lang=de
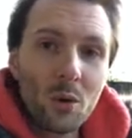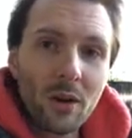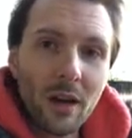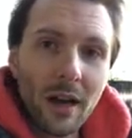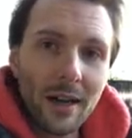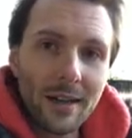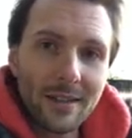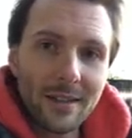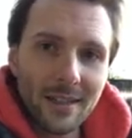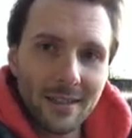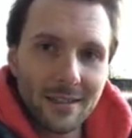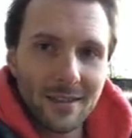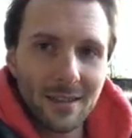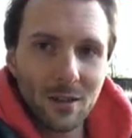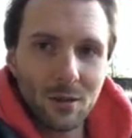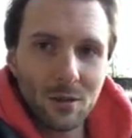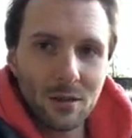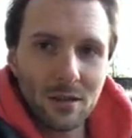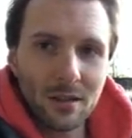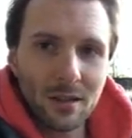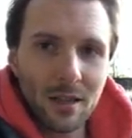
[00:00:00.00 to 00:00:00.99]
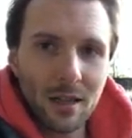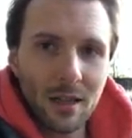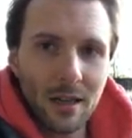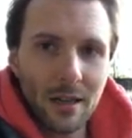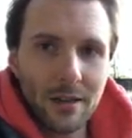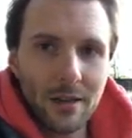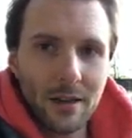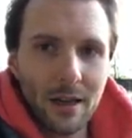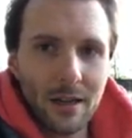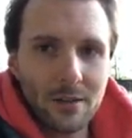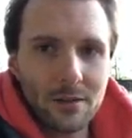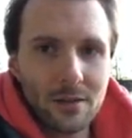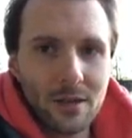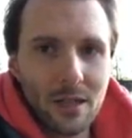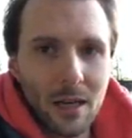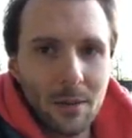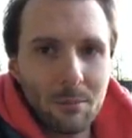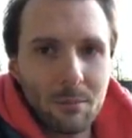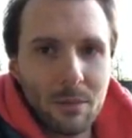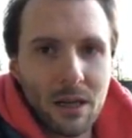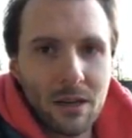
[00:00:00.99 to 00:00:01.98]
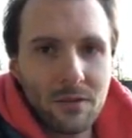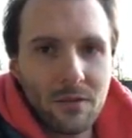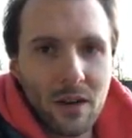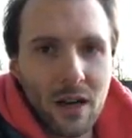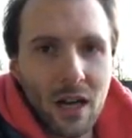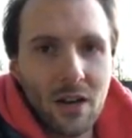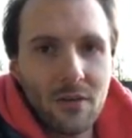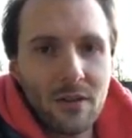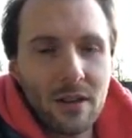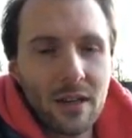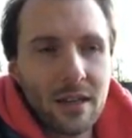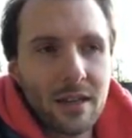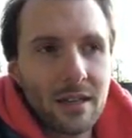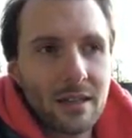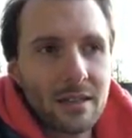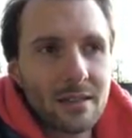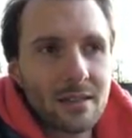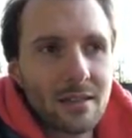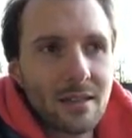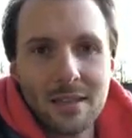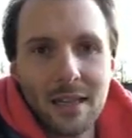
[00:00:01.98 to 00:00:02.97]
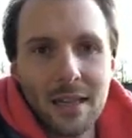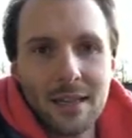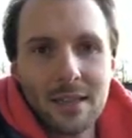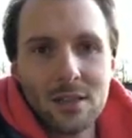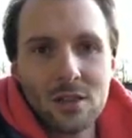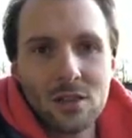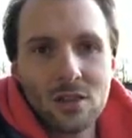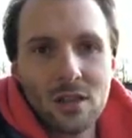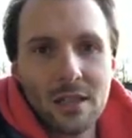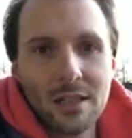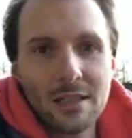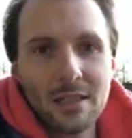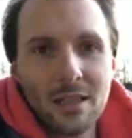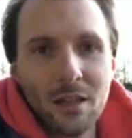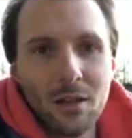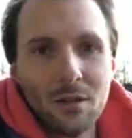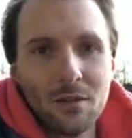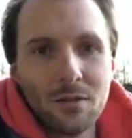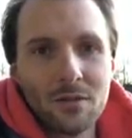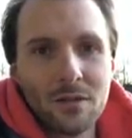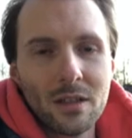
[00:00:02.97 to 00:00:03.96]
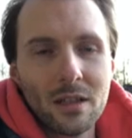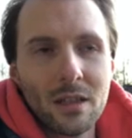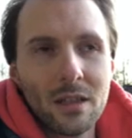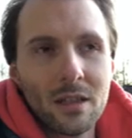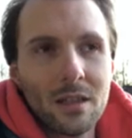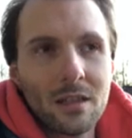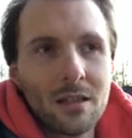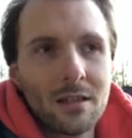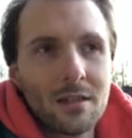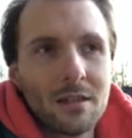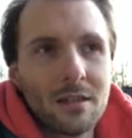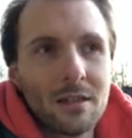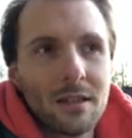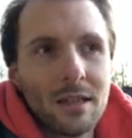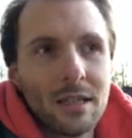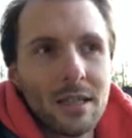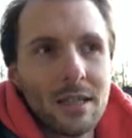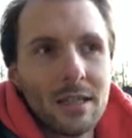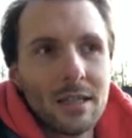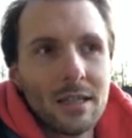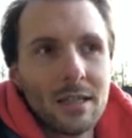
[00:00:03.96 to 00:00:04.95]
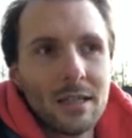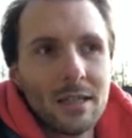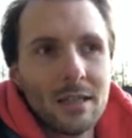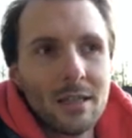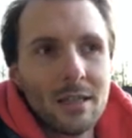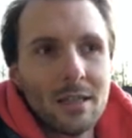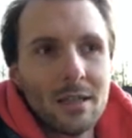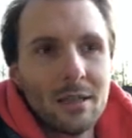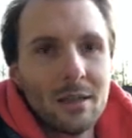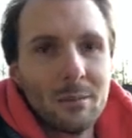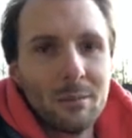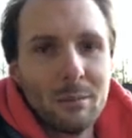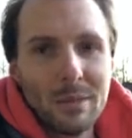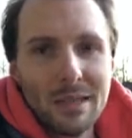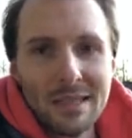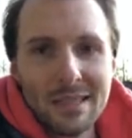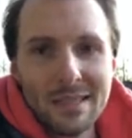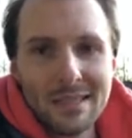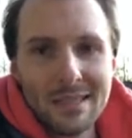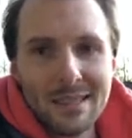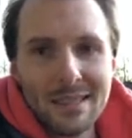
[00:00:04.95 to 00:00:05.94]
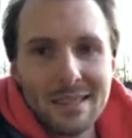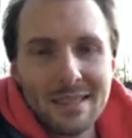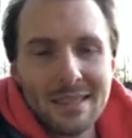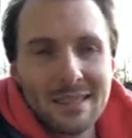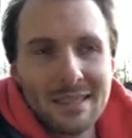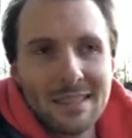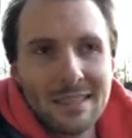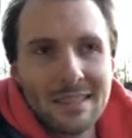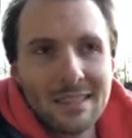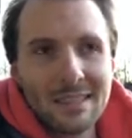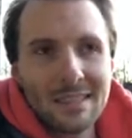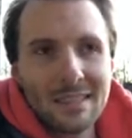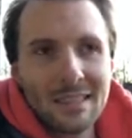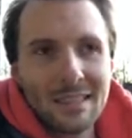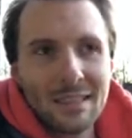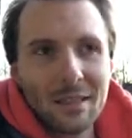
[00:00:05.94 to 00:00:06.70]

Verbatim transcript: und Alltagstauglichkeit. Also ich habe mein Fahrwerk jetzt eingestellt auf der mindesten,